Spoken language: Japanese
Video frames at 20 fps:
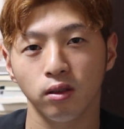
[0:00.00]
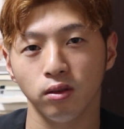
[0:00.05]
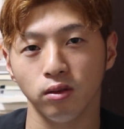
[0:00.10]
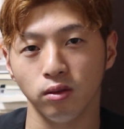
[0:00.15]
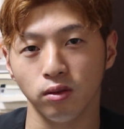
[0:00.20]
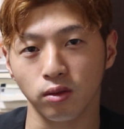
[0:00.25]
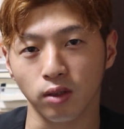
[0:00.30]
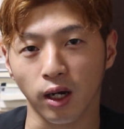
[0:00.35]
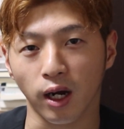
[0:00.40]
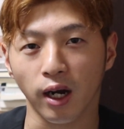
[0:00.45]

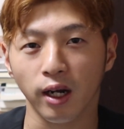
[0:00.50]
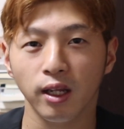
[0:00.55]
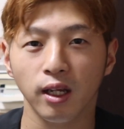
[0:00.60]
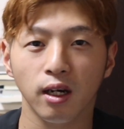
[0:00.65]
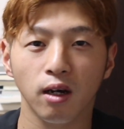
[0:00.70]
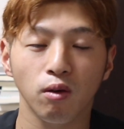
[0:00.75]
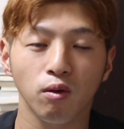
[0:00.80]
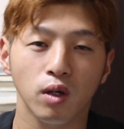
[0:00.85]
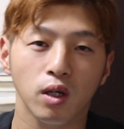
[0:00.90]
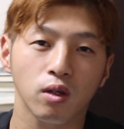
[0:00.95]
うん、体
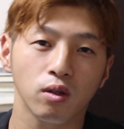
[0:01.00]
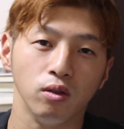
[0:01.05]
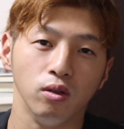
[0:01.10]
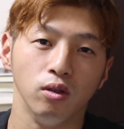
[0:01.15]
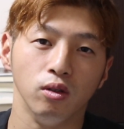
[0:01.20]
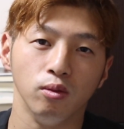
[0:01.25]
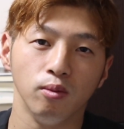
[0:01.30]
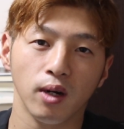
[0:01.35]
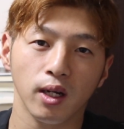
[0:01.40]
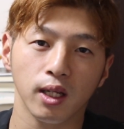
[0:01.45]
が大きく
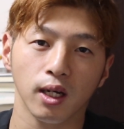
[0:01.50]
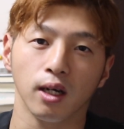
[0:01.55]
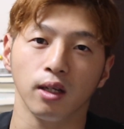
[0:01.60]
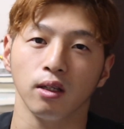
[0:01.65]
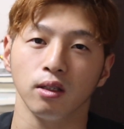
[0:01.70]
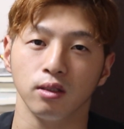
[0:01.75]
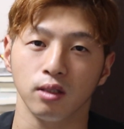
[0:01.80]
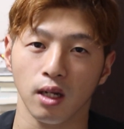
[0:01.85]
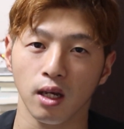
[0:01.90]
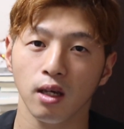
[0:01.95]
生まれたかっ
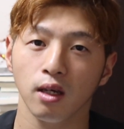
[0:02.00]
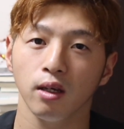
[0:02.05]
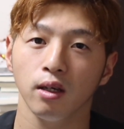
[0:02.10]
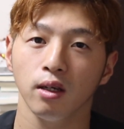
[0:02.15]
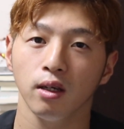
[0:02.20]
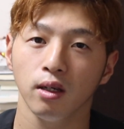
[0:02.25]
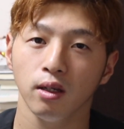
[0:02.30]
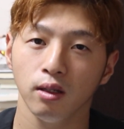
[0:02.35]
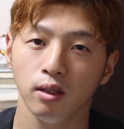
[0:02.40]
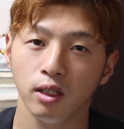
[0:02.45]
たです
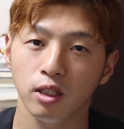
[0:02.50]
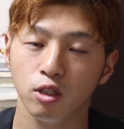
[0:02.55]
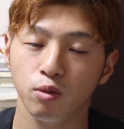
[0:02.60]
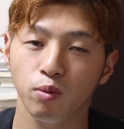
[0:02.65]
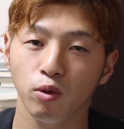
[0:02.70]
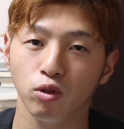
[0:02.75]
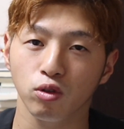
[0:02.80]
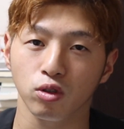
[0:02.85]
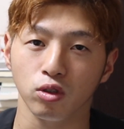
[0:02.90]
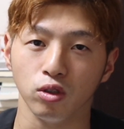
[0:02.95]
ねで
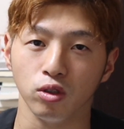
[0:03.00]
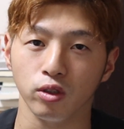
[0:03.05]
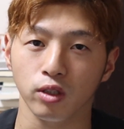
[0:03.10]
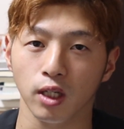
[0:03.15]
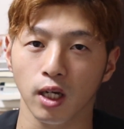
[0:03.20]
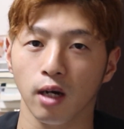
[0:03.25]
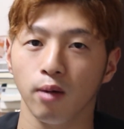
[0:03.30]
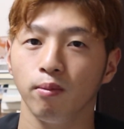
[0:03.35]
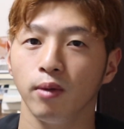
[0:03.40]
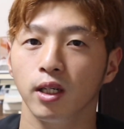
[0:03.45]
スポーツ
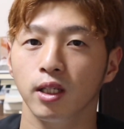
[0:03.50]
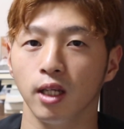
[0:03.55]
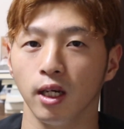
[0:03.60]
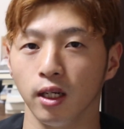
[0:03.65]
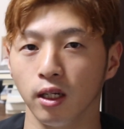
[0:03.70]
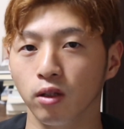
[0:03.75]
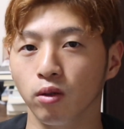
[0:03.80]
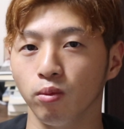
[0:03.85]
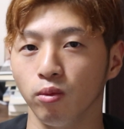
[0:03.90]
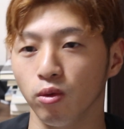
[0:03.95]
頑張りたい
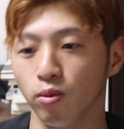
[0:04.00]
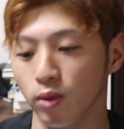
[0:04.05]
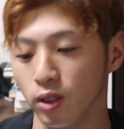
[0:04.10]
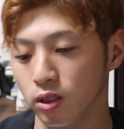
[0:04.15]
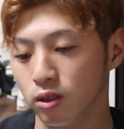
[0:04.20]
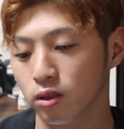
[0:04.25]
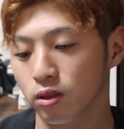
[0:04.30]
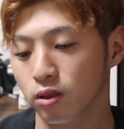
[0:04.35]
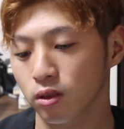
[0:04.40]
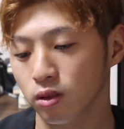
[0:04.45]
なと思いま
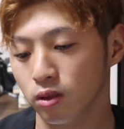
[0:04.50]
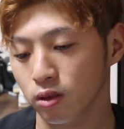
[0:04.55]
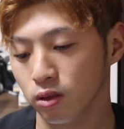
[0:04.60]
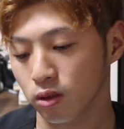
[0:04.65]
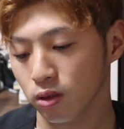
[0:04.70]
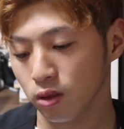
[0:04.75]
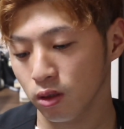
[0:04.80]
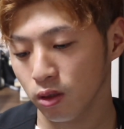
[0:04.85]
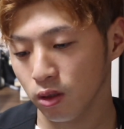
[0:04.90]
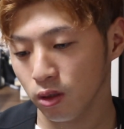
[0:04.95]
す
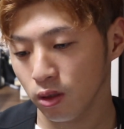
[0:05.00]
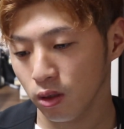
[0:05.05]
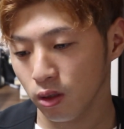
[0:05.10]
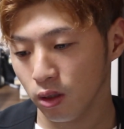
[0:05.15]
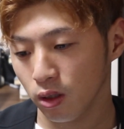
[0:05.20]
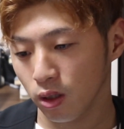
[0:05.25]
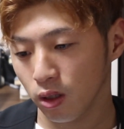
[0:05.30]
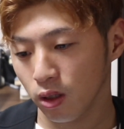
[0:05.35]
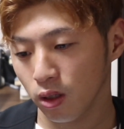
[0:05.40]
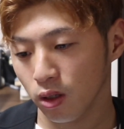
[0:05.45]

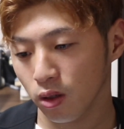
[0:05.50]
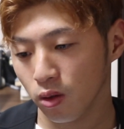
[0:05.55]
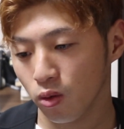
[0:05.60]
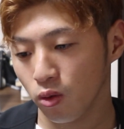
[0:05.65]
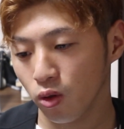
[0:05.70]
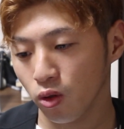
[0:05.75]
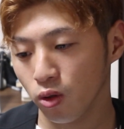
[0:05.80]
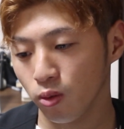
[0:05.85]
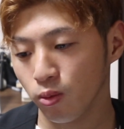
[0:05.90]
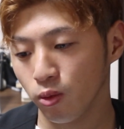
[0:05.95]

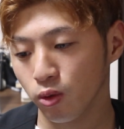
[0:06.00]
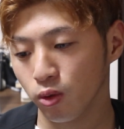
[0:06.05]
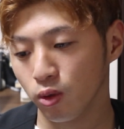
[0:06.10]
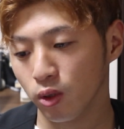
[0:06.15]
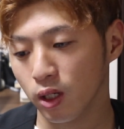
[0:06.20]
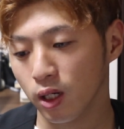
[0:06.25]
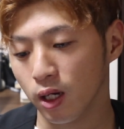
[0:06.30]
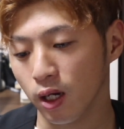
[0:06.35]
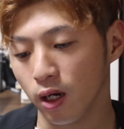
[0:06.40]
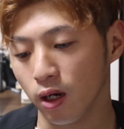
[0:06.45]
子供の
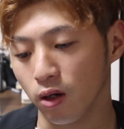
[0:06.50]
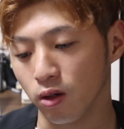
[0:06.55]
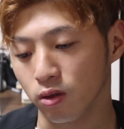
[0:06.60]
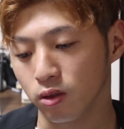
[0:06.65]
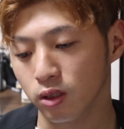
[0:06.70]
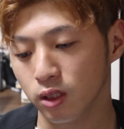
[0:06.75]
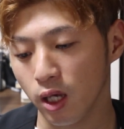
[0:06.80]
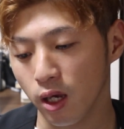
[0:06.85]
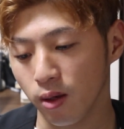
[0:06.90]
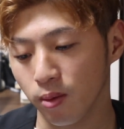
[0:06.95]
時からの
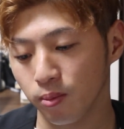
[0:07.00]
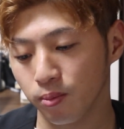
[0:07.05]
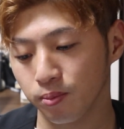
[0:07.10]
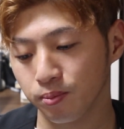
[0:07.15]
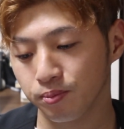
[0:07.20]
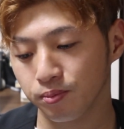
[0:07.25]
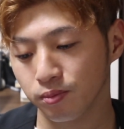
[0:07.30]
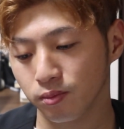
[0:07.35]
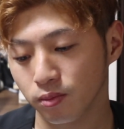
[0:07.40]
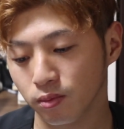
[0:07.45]
癖
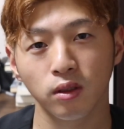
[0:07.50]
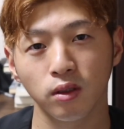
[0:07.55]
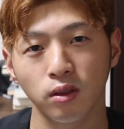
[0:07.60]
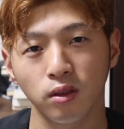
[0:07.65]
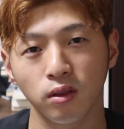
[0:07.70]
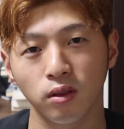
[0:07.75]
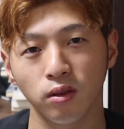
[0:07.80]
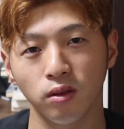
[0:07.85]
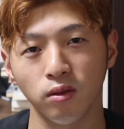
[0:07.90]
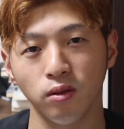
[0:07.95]

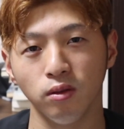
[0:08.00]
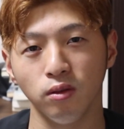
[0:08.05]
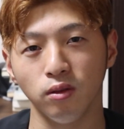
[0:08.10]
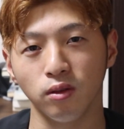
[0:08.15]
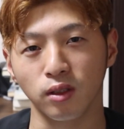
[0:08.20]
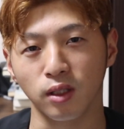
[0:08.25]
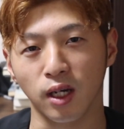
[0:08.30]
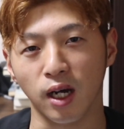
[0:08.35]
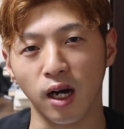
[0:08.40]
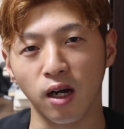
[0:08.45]
うん
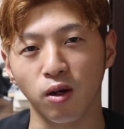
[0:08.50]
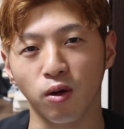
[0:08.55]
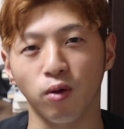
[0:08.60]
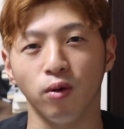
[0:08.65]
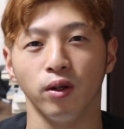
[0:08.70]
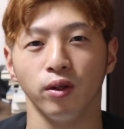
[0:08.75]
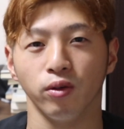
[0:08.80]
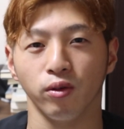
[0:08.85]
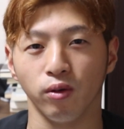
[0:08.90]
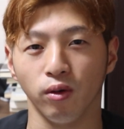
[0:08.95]
頑固
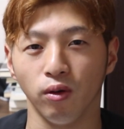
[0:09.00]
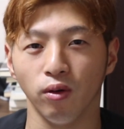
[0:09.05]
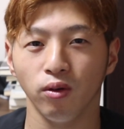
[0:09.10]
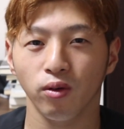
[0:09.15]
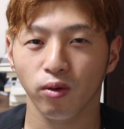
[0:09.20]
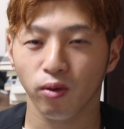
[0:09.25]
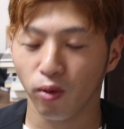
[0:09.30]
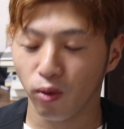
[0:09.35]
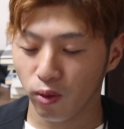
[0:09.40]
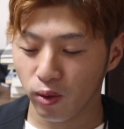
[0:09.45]
なとこ
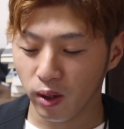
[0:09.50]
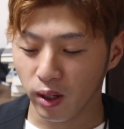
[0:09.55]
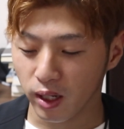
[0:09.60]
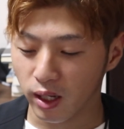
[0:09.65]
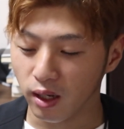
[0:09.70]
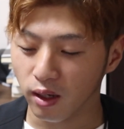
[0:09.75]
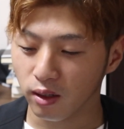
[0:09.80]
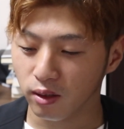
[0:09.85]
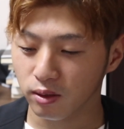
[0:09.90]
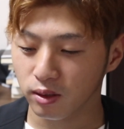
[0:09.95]
これは
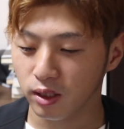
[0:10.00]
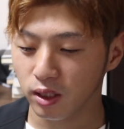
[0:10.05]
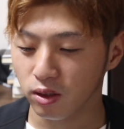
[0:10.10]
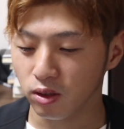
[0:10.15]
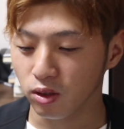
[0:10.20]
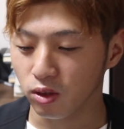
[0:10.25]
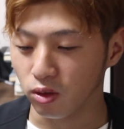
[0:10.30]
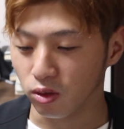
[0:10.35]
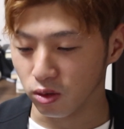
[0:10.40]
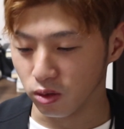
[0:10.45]
ね癖
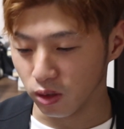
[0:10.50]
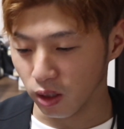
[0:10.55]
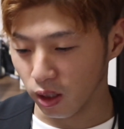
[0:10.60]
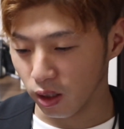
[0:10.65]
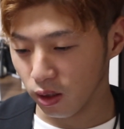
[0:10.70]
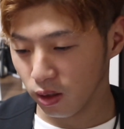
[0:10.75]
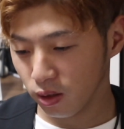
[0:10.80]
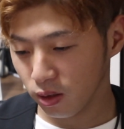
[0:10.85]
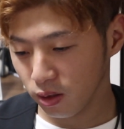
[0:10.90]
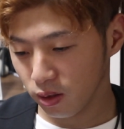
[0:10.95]
づいてますね
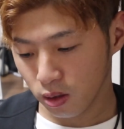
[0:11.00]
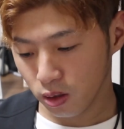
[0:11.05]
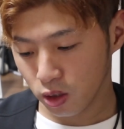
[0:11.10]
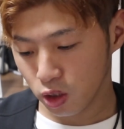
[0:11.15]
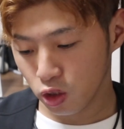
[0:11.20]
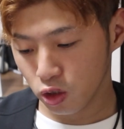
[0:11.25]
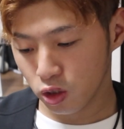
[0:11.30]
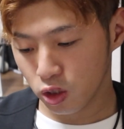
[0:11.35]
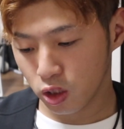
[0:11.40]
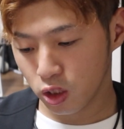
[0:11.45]

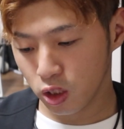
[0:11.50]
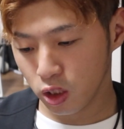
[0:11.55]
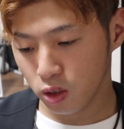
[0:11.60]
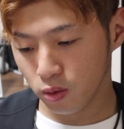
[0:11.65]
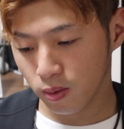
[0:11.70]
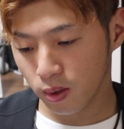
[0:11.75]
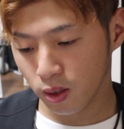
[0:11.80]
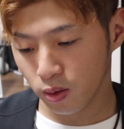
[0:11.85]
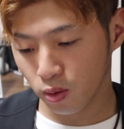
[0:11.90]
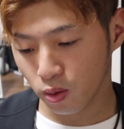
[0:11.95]
出身
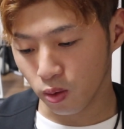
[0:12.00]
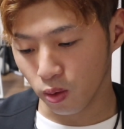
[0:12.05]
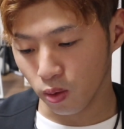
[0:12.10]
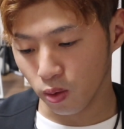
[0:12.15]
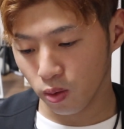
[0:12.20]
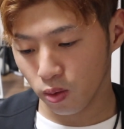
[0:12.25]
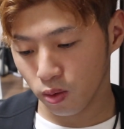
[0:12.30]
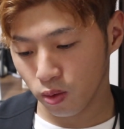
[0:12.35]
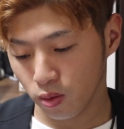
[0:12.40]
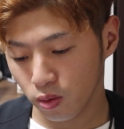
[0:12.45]
はどこ
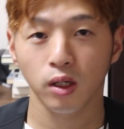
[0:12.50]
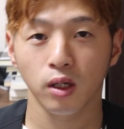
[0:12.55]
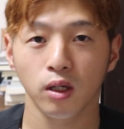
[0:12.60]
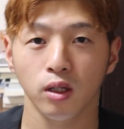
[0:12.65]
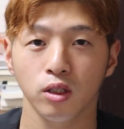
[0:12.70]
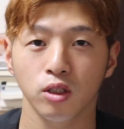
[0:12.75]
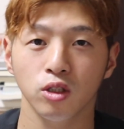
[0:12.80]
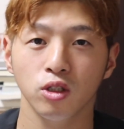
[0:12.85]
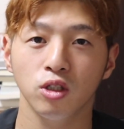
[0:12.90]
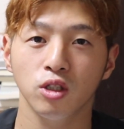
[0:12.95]

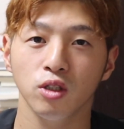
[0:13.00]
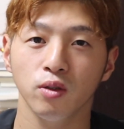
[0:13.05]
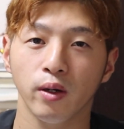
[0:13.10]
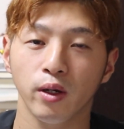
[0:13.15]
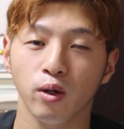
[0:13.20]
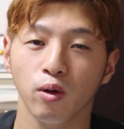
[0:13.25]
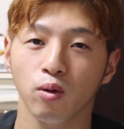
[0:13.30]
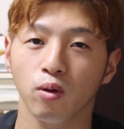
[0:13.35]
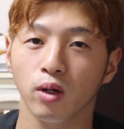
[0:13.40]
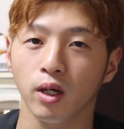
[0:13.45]
出身は
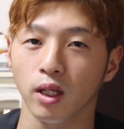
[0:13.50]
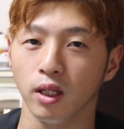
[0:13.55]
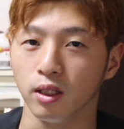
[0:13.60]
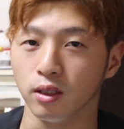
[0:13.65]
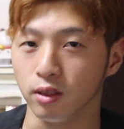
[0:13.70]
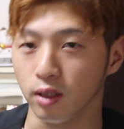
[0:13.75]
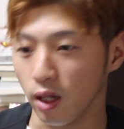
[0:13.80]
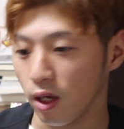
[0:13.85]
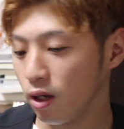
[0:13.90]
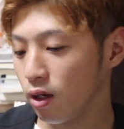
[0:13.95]
兵庫県で
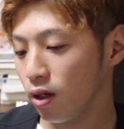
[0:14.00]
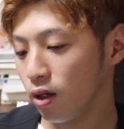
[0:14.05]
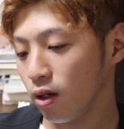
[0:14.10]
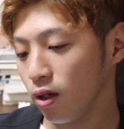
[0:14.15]
すね